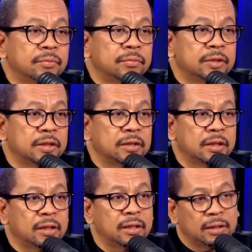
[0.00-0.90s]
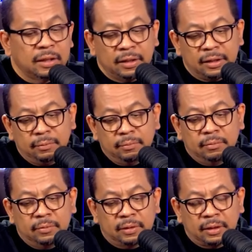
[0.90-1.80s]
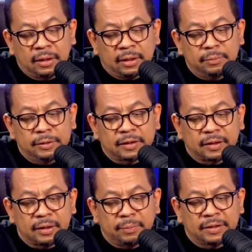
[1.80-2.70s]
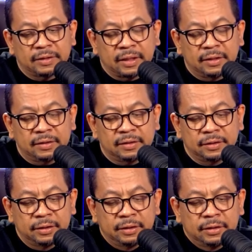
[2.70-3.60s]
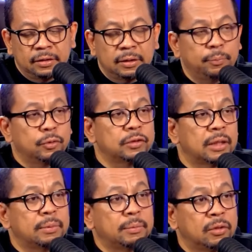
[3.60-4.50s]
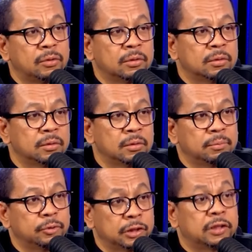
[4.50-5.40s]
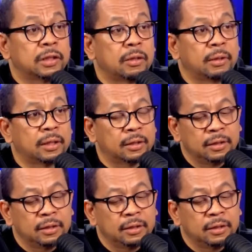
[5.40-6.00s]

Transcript: bisa saja karena kan karena kan bisa saja Mas Anies tetap berusaha membangun posisi tawar.